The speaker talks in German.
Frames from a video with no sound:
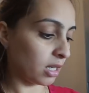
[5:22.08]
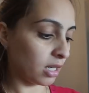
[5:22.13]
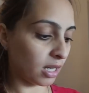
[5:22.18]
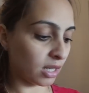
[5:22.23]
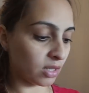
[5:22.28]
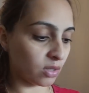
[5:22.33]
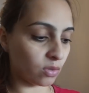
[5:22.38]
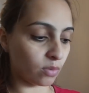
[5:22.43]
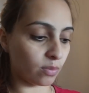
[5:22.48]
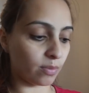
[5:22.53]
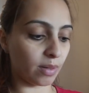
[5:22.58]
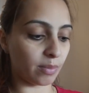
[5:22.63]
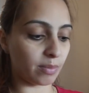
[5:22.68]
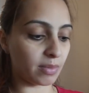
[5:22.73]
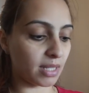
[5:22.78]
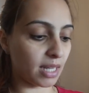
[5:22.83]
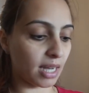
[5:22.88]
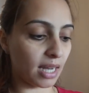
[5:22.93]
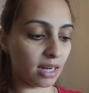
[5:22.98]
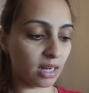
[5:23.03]
also
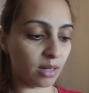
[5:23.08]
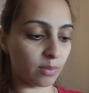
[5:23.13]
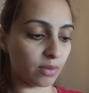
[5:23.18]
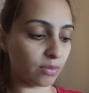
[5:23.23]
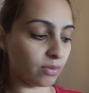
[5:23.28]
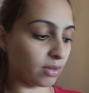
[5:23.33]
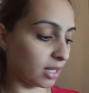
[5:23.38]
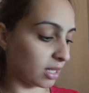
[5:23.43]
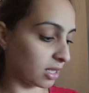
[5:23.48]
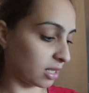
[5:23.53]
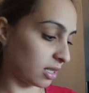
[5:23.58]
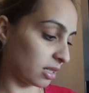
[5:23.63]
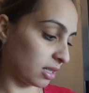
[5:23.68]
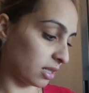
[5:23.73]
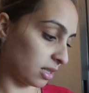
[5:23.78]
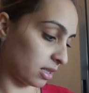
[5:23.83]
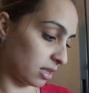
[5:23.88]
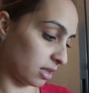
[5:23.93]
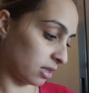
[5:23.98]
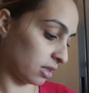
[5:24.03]
beim Zahn, aber vielleicht...
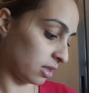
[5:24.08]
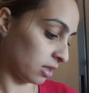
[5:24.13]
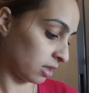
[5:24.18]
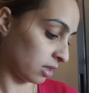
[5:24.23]
Äh,